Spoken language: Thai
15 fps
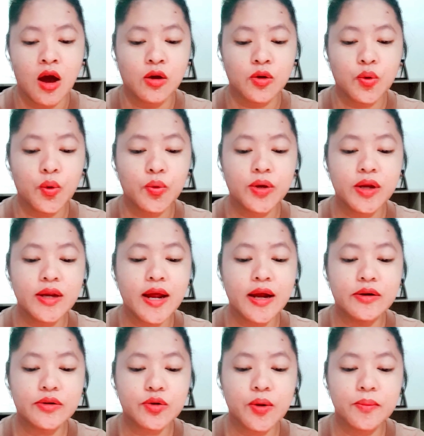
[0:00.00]
คู่ที่ได้
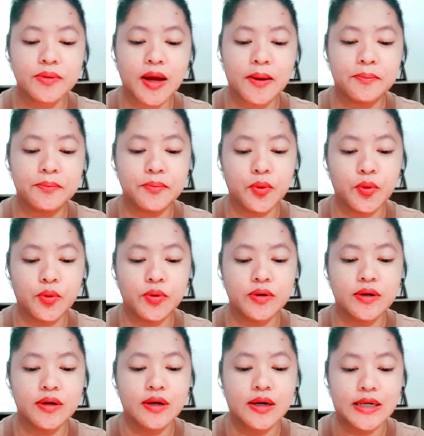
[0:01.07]
ร่วมทำบุญ
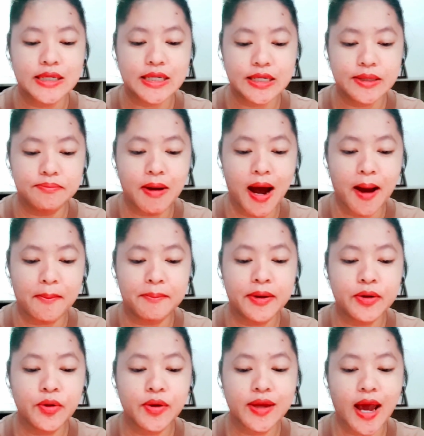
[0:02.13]
หรือบาปมา
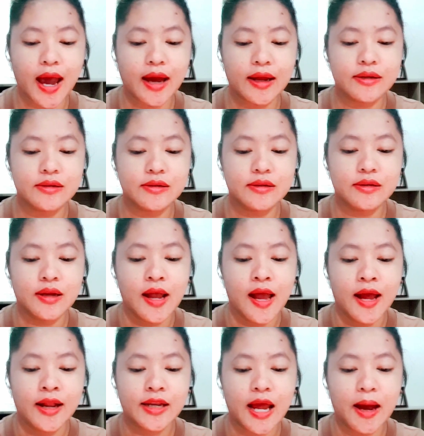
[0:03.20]
ด้วยกัน
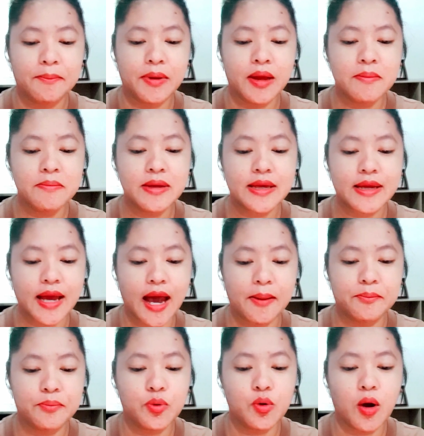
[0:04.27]
ทำให้มีกรรม
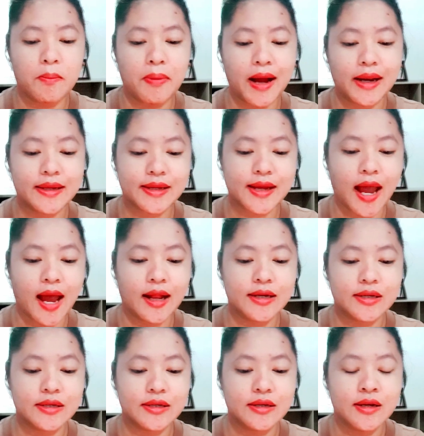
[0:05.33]
พัวพันกัน
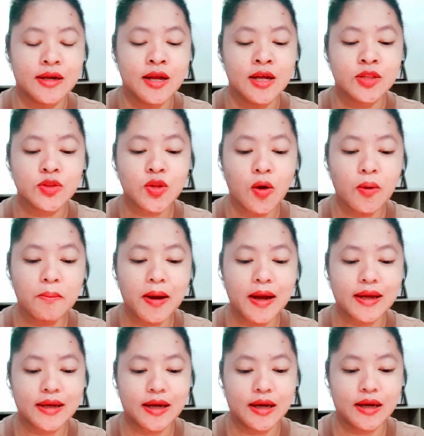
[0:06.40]
ต้องมา
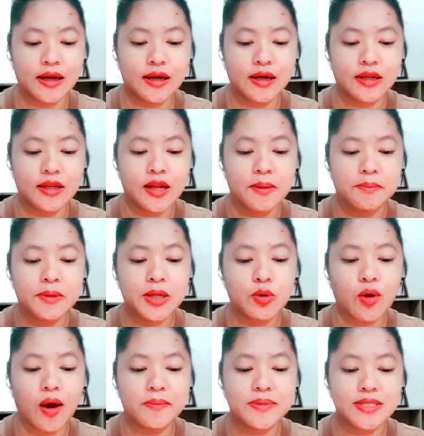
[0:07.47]
เกิดมีค
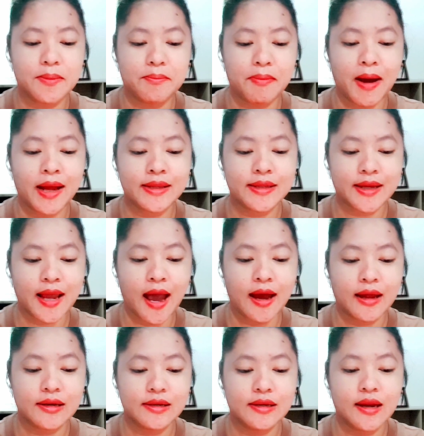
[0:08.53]
วามสัมพันธ์กัน
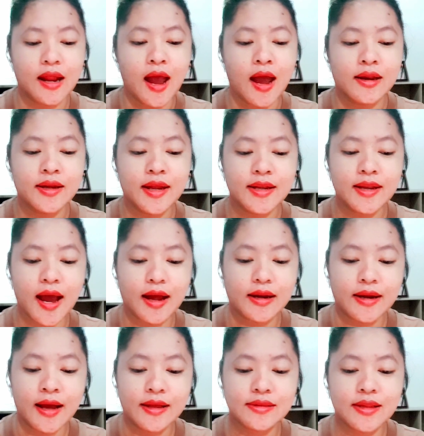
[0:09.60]
ในฐา
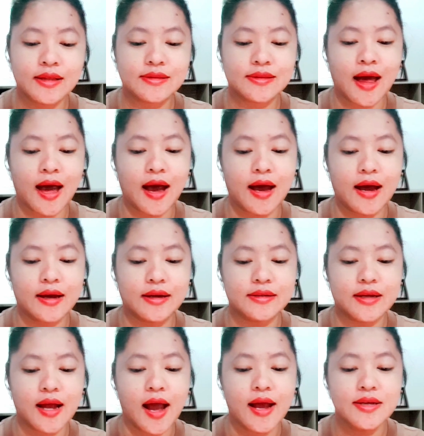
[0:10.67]
นะต่า
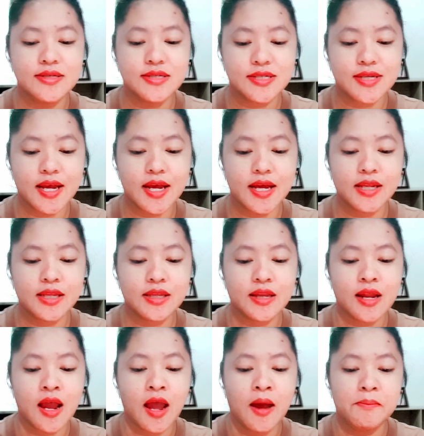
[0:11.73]
งๆ เช่น
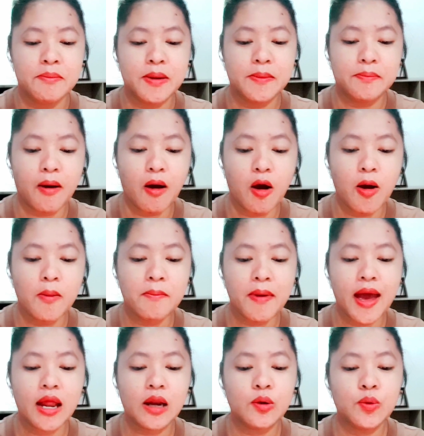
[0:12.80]
เป็นพ่อแม่
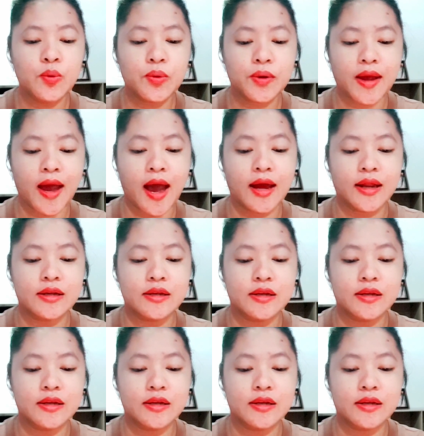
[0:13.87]
ลูกกัน